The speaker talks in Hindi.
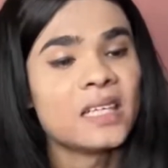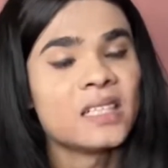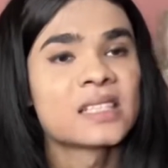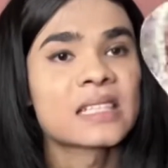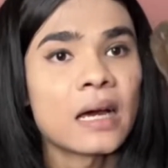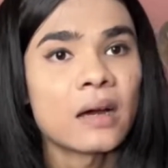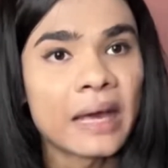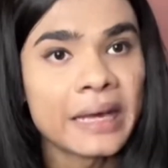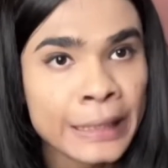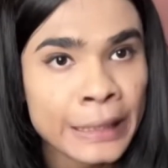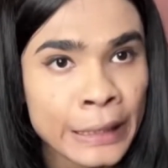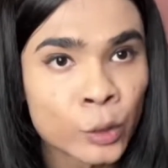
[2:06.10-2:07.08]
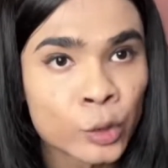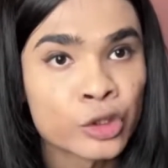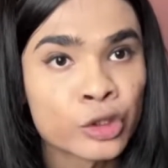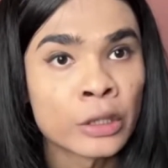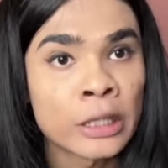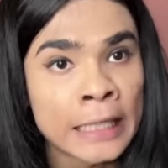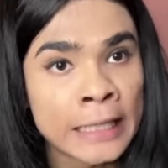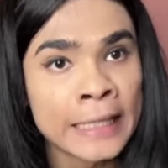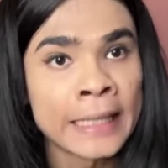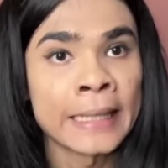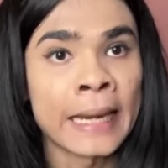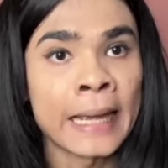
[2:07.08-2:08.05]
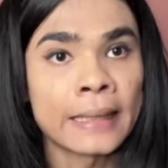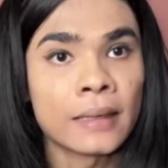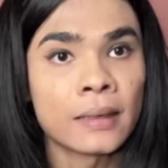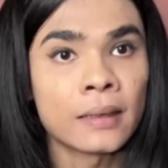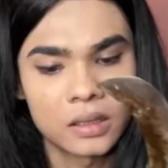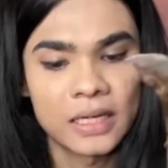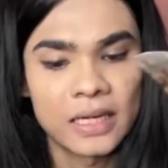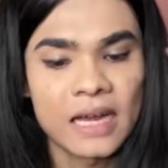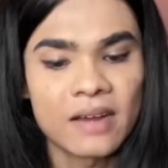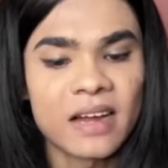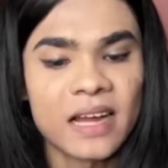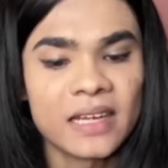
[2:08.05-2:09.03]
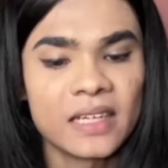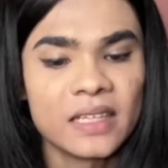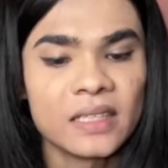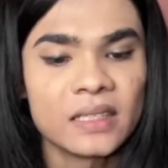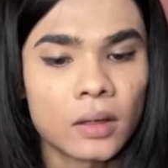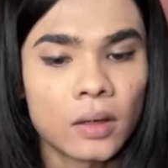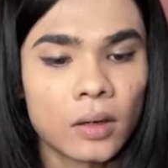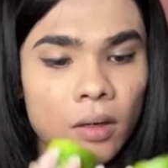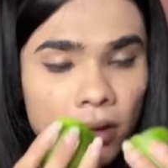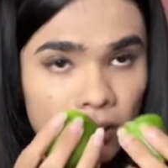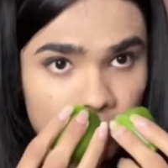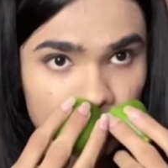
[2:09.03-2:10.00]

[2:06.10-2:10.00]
इसका ही नहीं कुछ कट ही नहीं रहा है ये कट गया फाइनली और